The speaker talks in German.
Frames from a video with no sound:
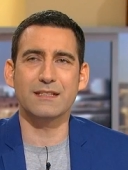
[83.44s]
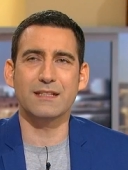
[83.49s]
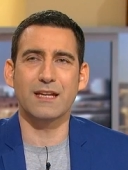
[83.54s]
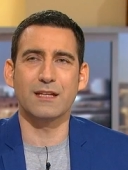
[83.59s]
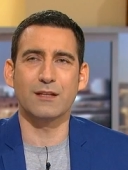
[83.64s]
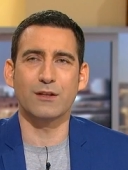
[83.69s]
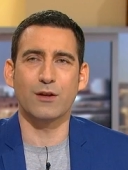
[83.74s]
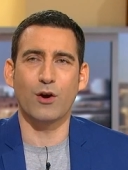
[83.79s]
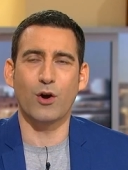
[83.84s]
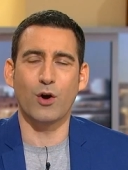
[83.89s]

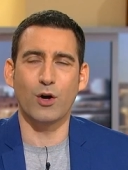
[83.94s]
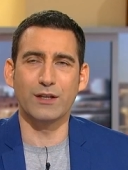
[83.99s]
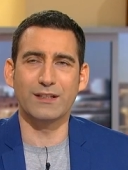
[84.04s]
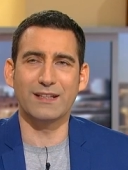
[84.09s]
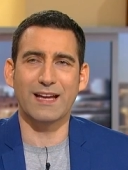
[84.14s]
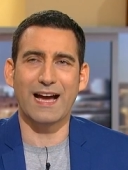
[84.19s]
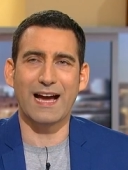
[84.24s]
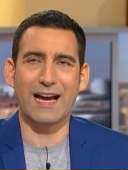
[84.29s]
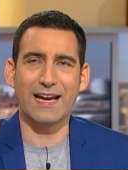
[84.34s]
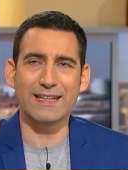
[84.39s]
denn
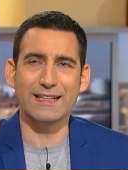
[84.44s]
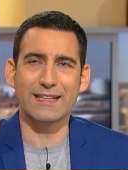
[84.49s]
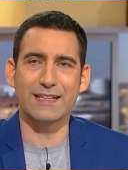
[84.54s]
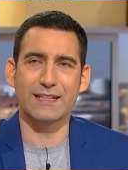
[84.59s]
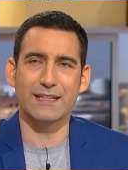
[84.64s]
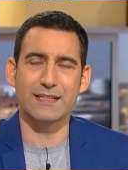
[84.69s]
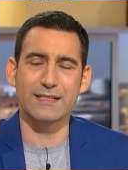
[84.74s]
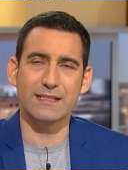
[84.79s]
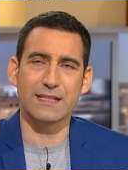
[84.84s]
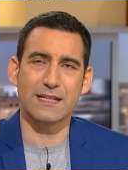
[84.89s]
heute
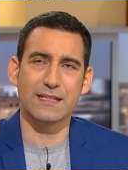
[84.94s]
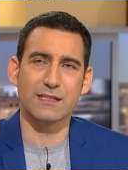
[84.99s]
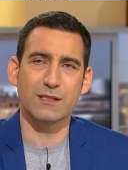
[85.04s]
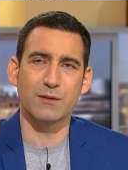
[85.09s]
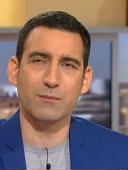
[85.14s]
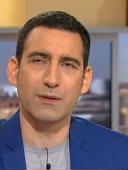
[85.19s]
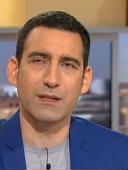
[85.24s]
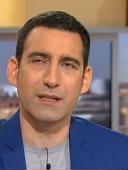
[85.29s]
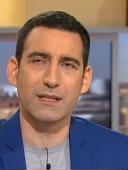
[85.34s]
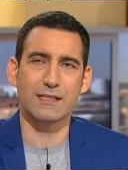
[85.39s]
einigt, ist dann
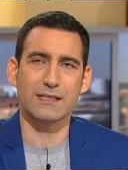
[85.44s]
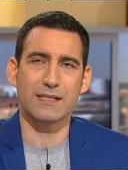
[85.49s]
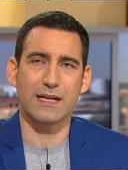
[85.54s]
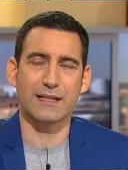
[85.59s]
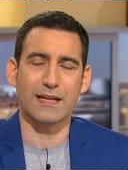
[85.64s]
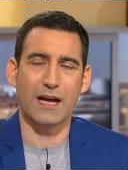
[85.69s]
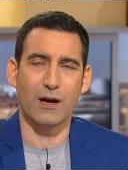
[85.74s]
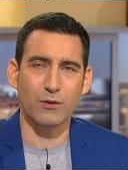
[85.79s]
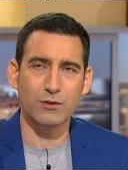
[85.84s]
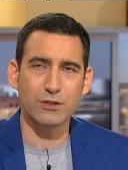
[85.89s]
zumindest
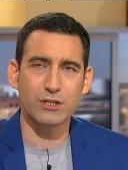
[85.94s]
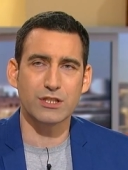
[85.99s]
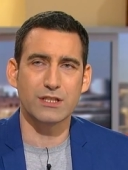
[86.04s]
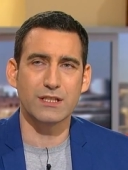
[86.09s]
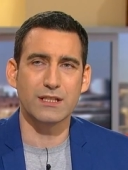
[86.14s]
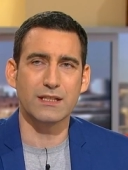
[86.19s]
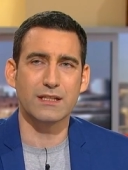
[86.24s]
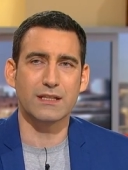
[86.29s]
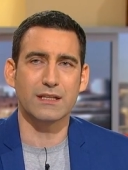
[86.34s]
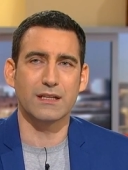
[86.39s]
ein
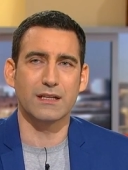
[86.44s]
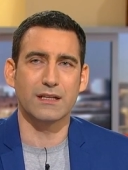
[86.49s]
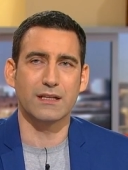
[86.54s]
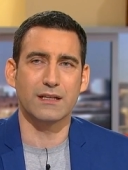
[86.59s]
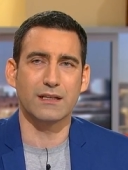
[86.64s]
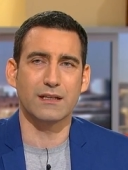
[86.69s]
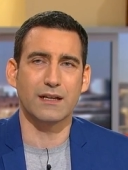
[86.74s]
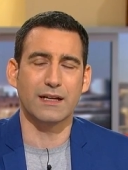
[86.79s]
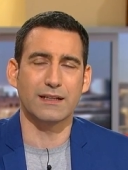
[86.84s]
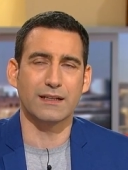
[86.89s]
Ausstieg,
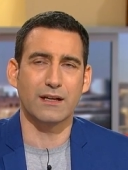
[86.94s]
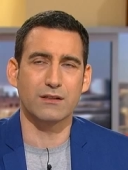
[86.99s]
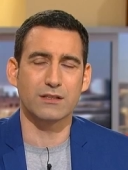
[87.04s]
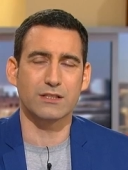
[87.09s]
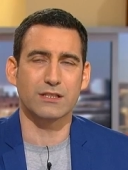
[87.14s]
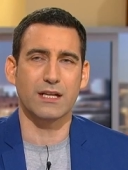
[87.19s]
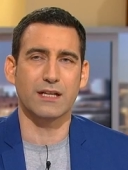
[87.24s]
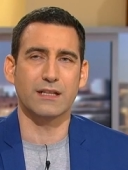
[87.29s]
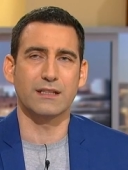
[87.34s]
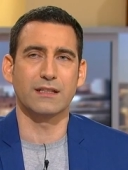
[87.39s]
äh, ein
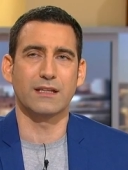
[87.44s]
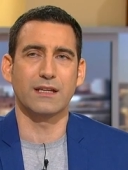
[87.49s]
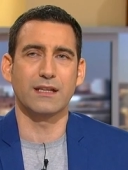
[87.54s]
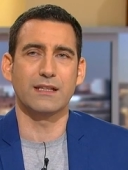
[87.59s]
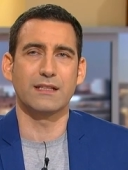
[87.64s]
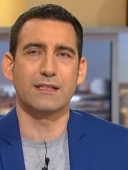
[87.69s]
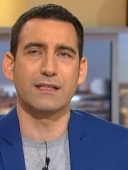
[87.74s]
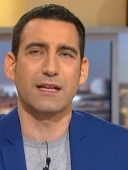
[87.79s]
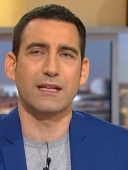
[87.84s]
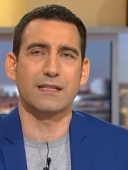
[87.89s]
Ausscheiden
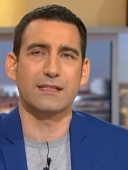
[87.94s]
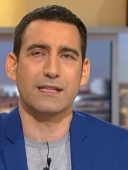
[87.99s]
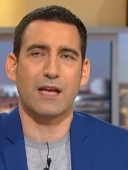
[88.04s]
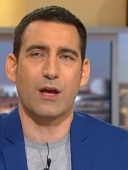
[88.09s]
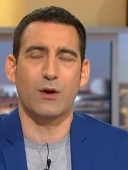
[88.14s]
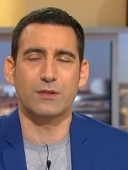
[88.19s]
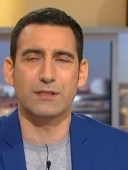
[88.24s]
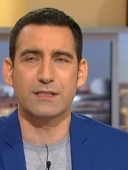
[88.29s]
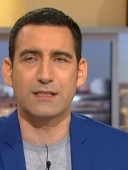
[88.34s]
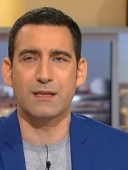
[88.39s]
Griechenlands
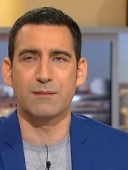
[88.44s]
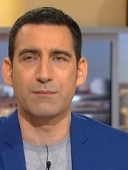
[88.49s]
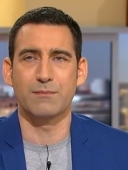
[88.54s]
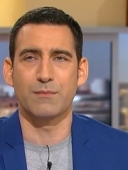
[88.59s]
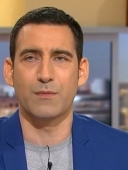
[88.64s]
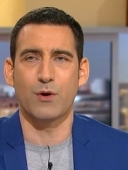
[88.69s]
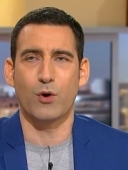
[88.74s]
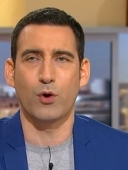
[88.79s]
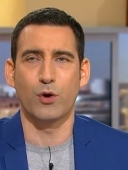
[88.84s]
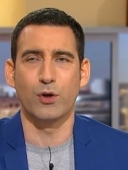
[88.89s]
aus
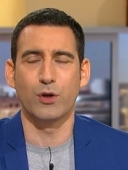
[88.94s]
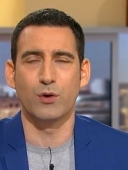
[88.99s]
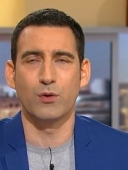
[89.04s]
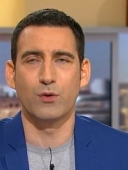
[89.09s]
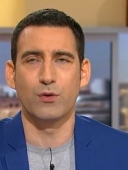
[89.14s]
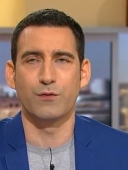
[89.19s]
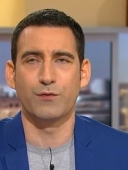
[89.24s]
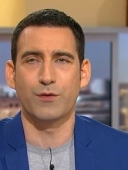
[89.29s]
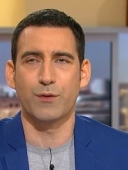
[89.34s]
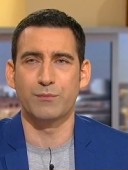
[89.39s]
dem
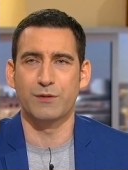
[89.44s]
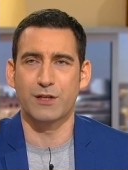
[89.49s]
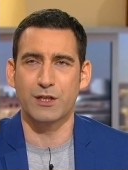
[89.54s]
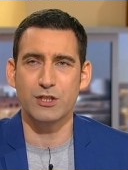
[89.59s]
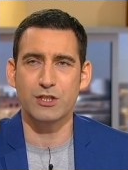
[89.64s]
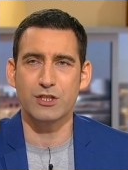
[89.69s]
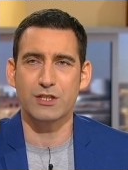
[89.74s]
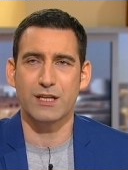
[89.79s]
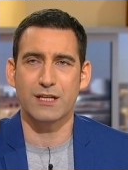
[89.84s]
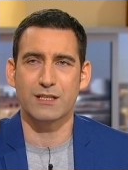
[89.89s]
Euro vom
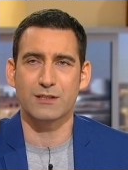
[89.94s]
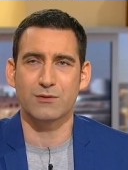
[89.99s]
Tisch, der